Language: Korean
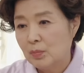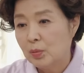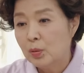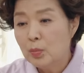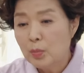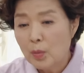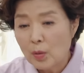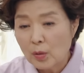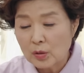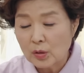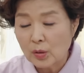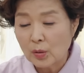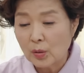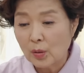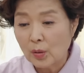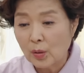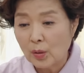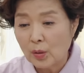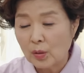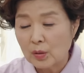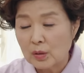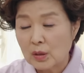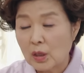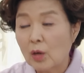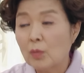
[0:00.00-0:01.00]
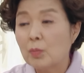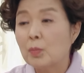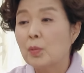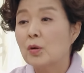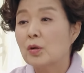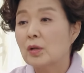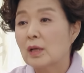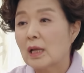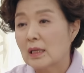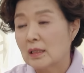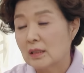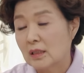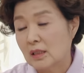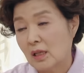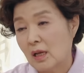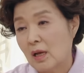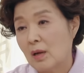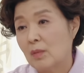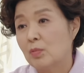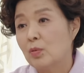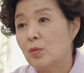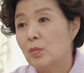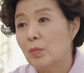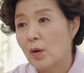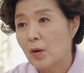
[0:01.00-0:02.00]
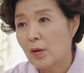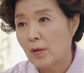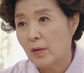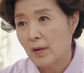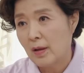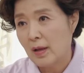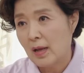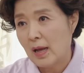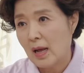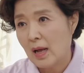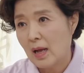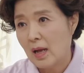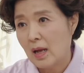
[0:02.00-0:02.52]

부모도 덕볼 게 있어야 부모인 거야.